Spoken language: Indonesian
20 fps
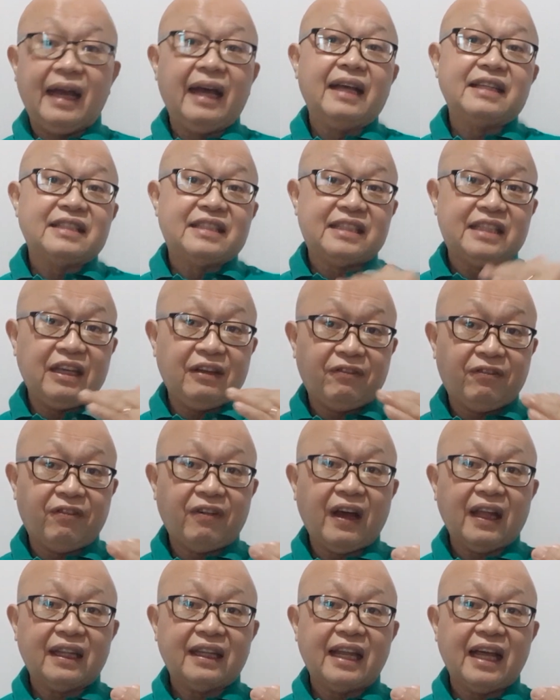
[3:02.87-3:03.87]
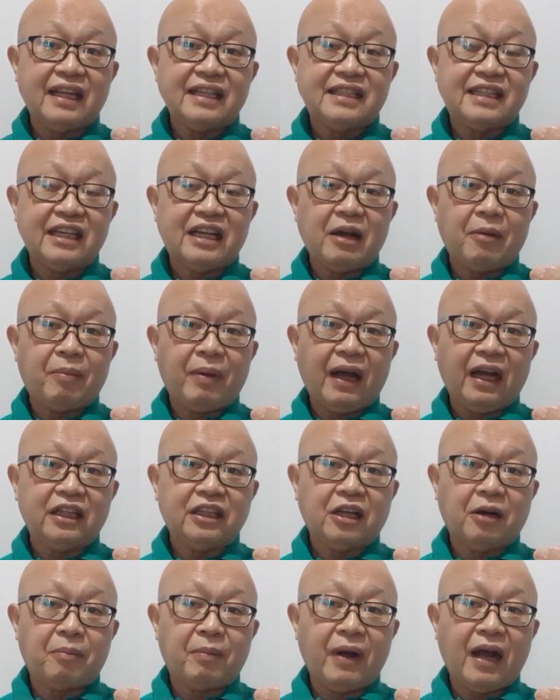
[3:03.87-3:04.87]
sifat dan sikap akan
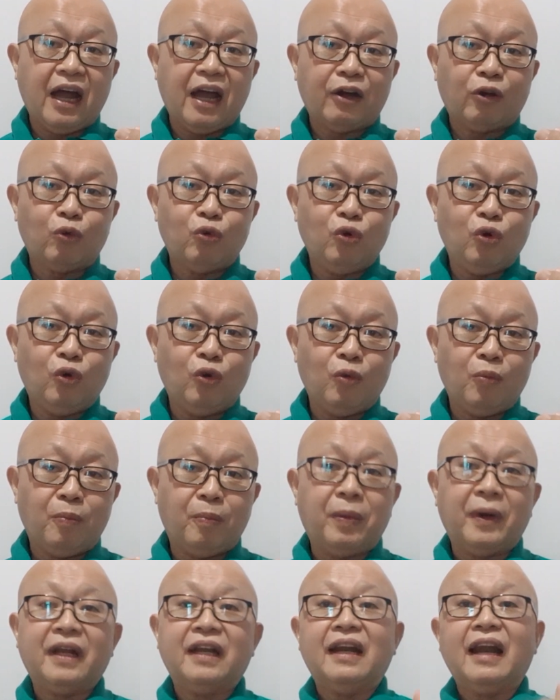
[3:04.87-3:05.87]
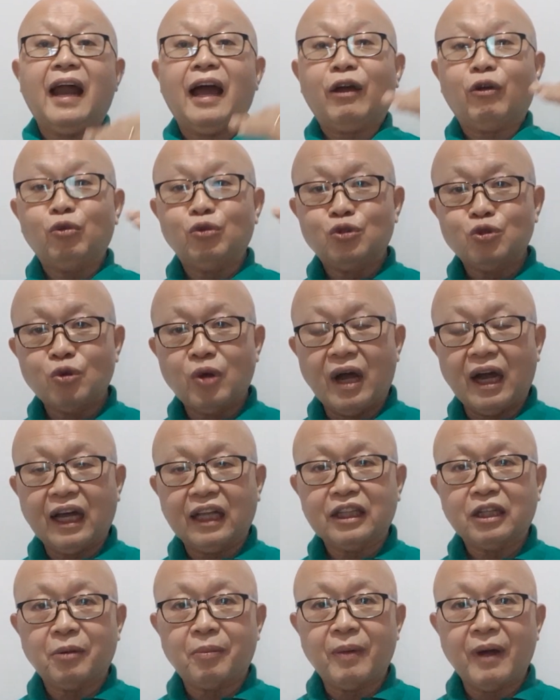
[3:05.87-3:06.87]
terpengaruh, perilaku juga akan
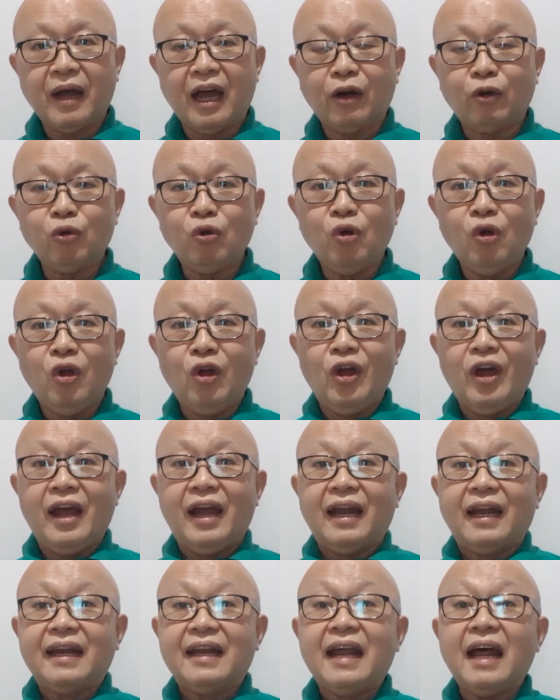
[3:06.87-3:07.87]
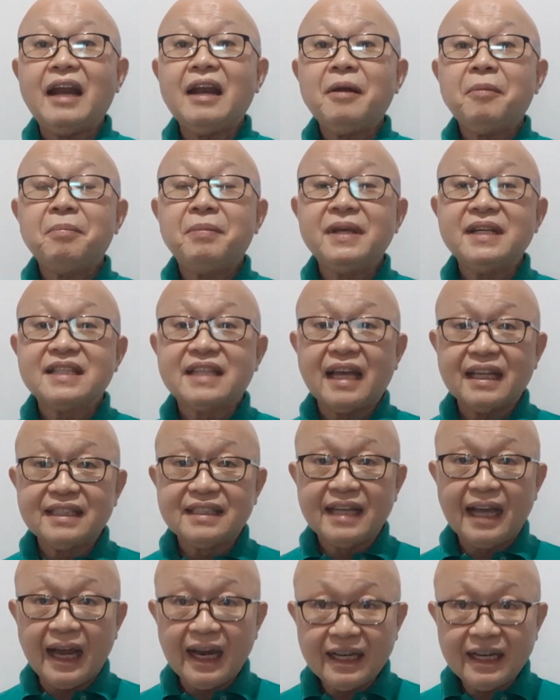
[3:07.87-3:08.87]
terpengaruh, dan bisa
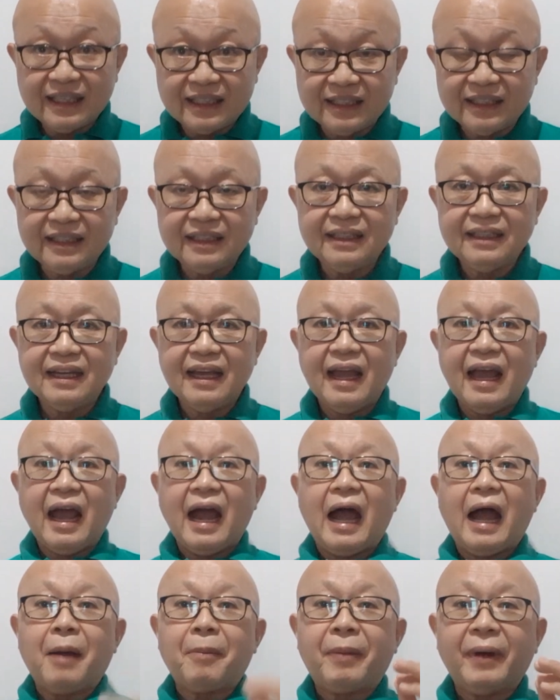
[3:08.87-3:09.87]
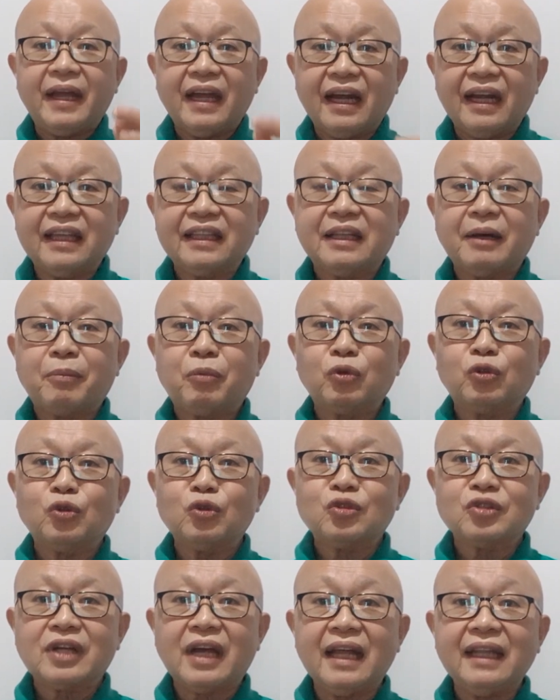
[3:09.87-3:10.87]
jadi apa yang kita
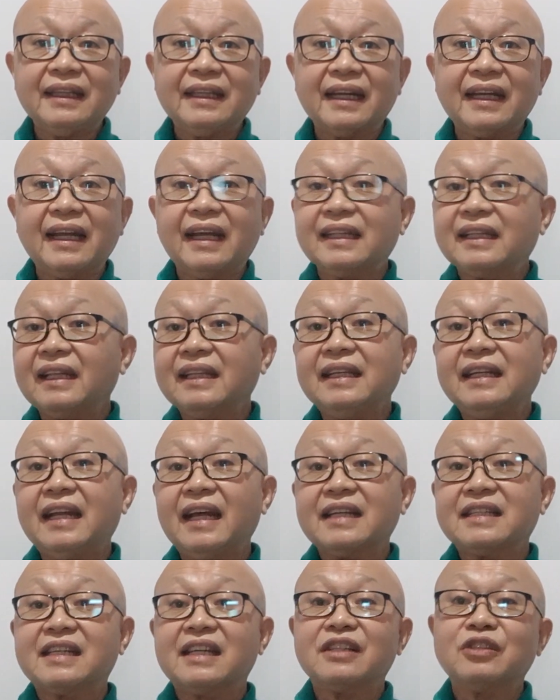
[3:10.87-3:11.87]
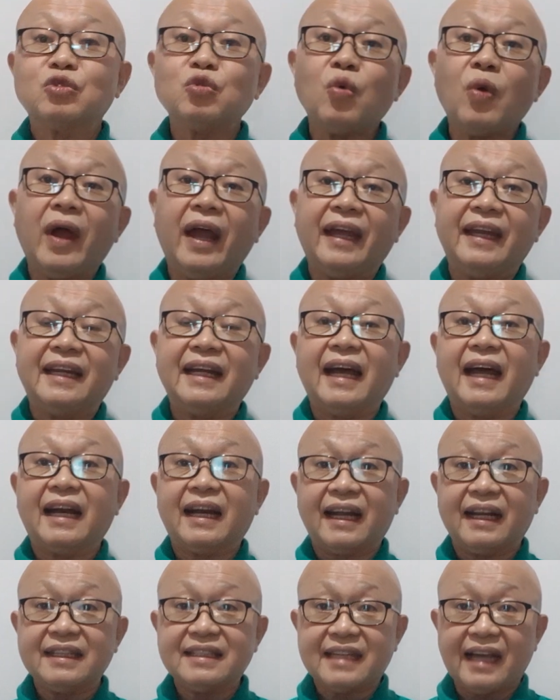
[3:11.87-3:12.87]
putuskan ternyata tidak sesuai dengan
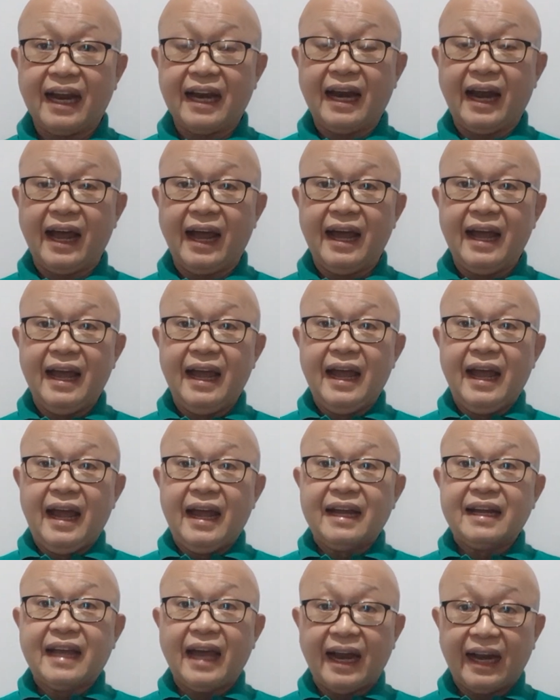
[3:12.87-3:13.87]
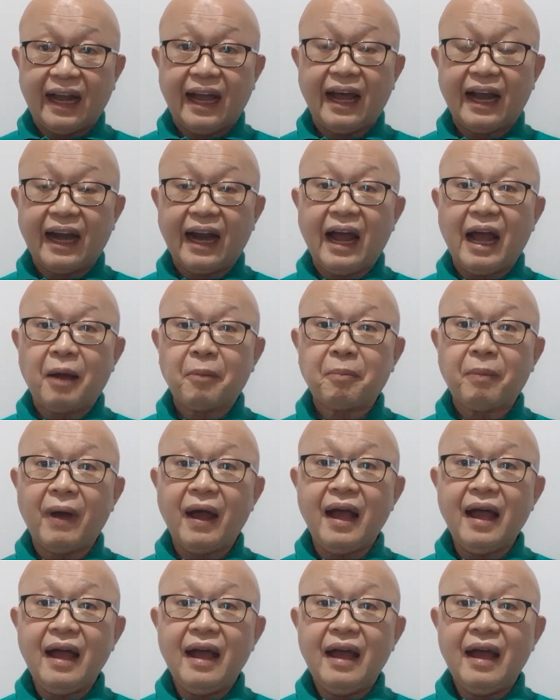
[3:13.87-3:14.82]
rencana. Gara-gara apa?